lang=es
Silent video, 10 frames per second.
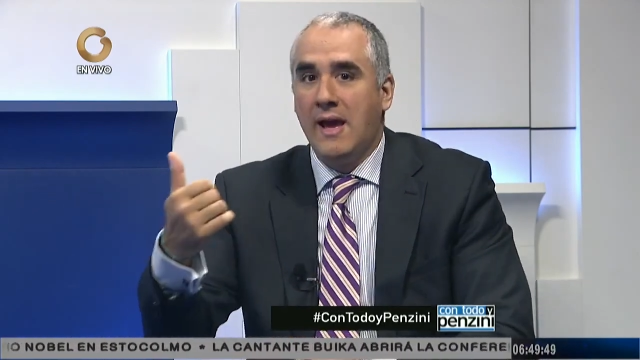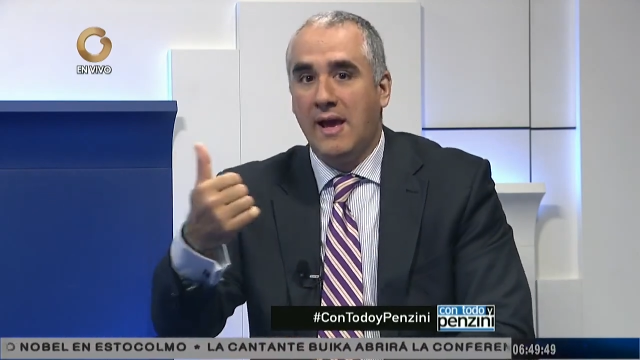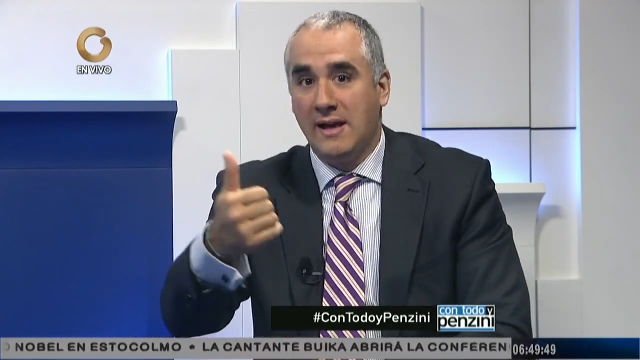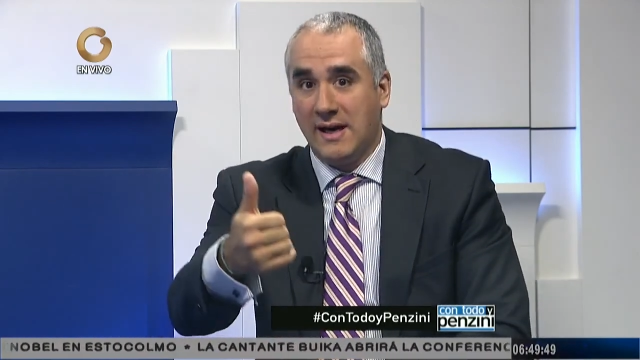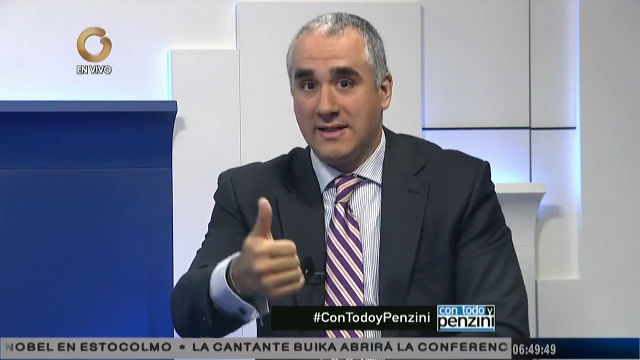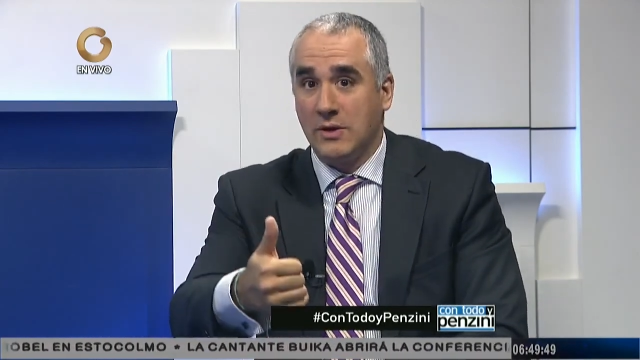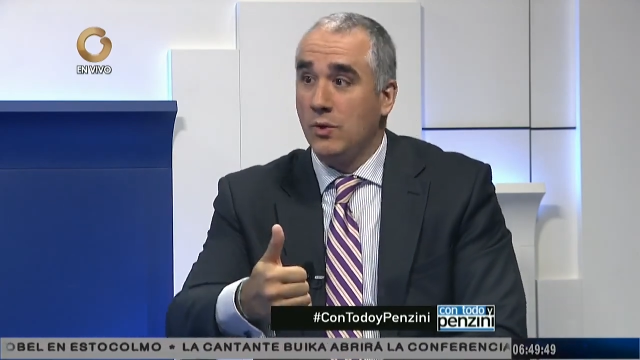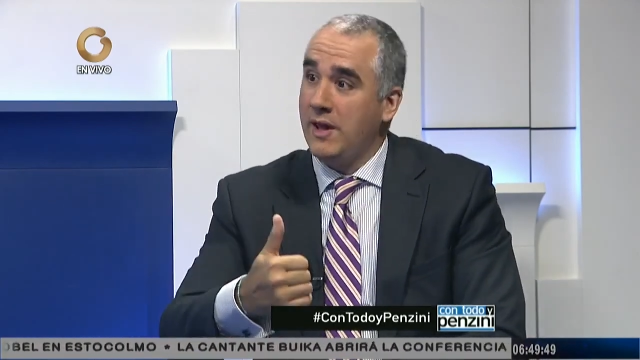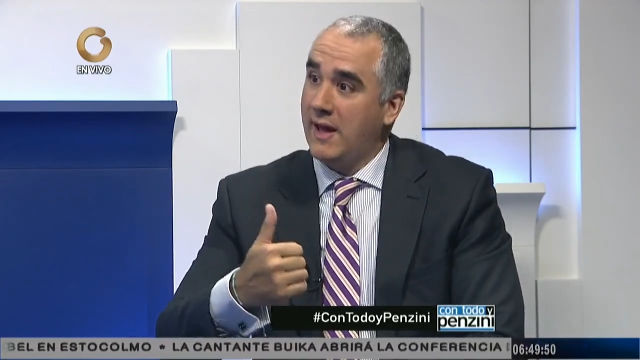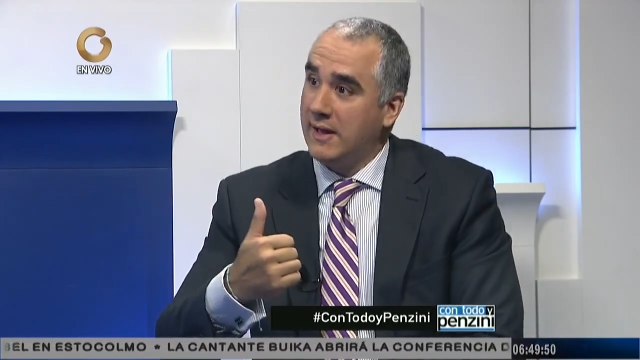generar
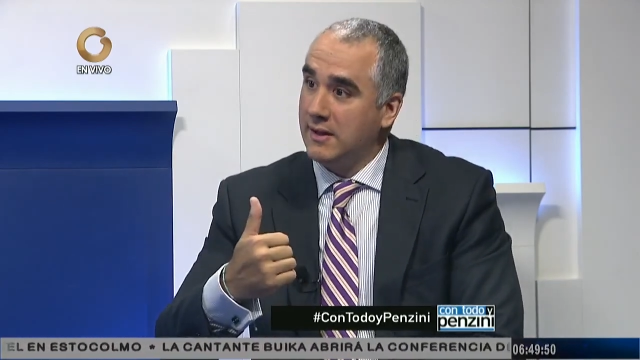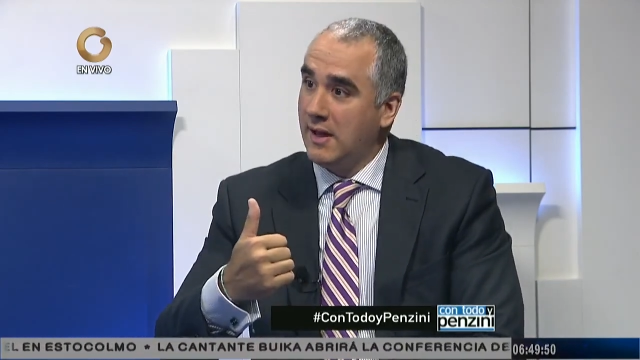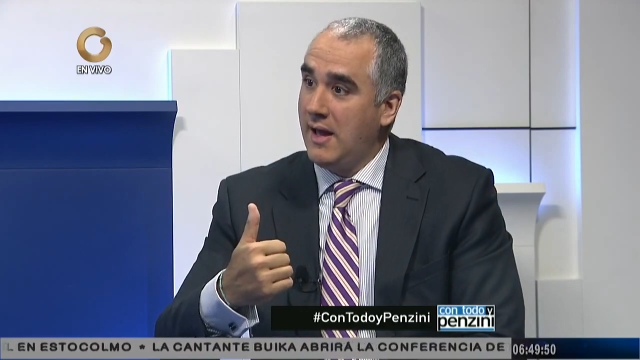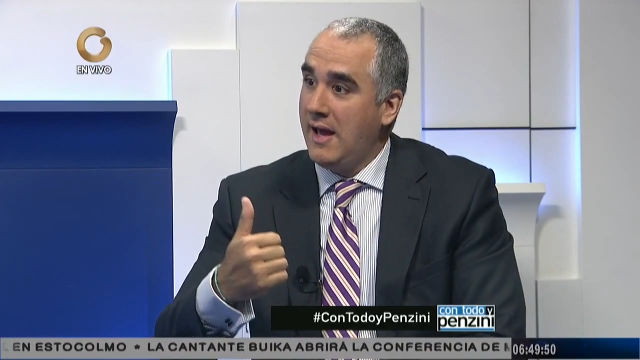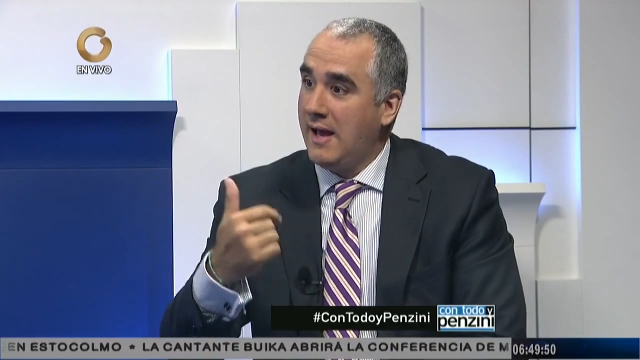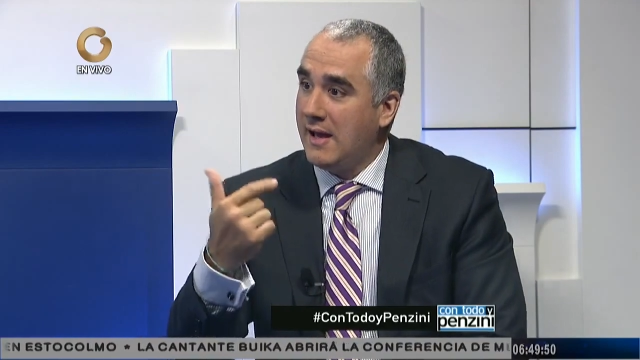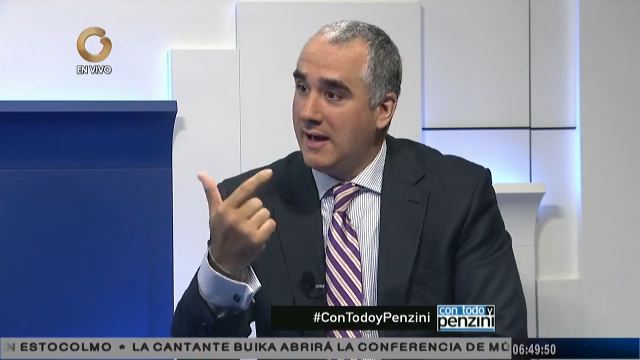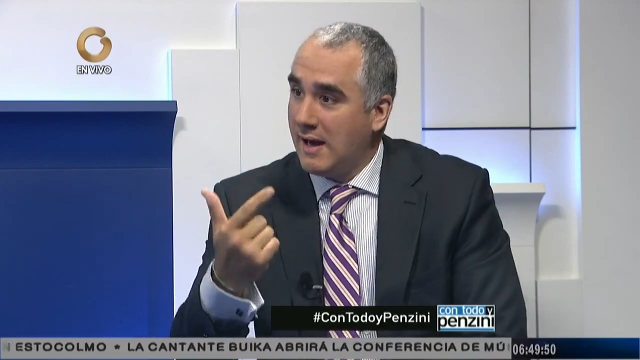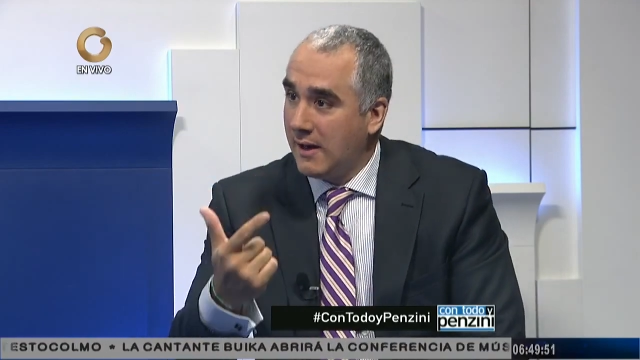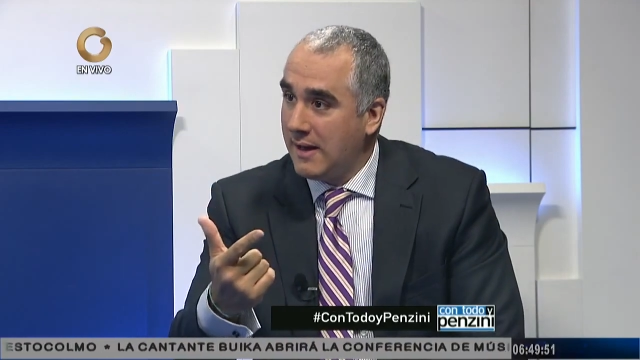seguridad, en
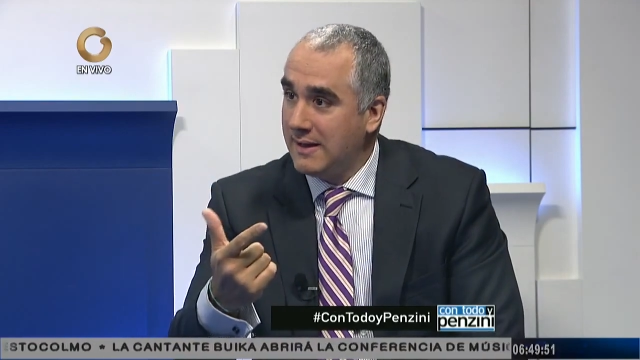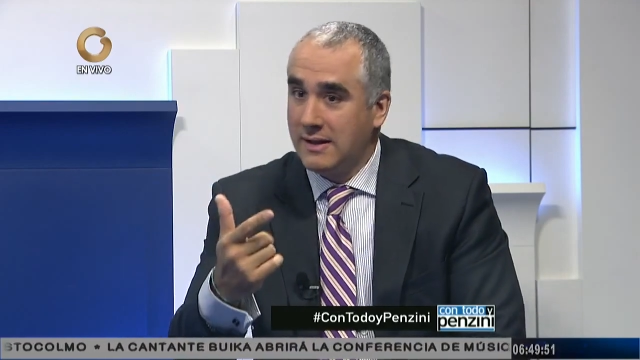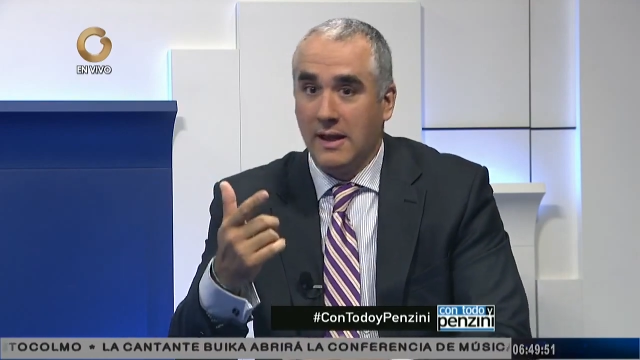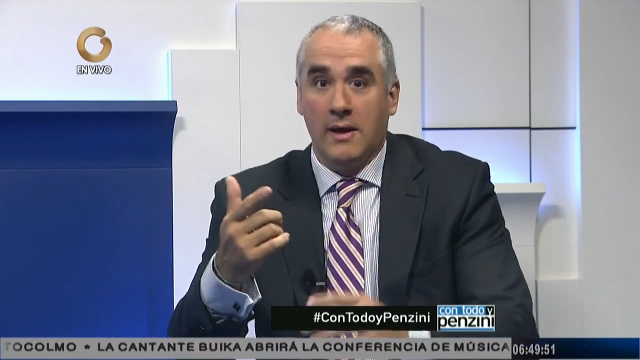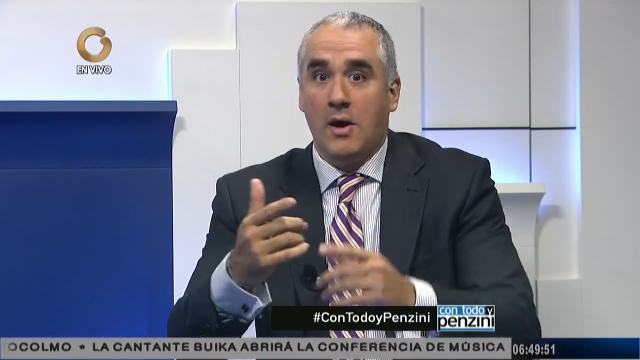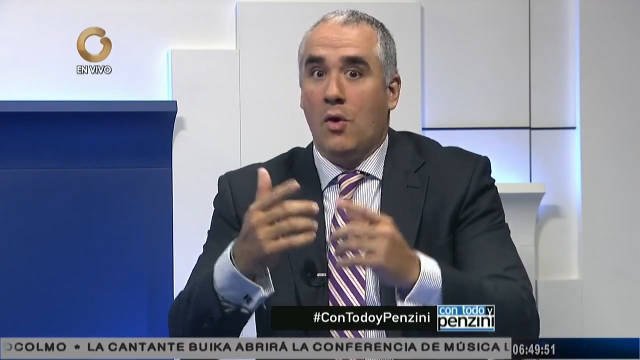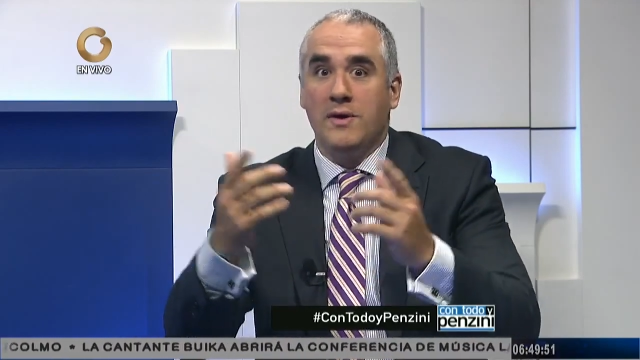generar, este,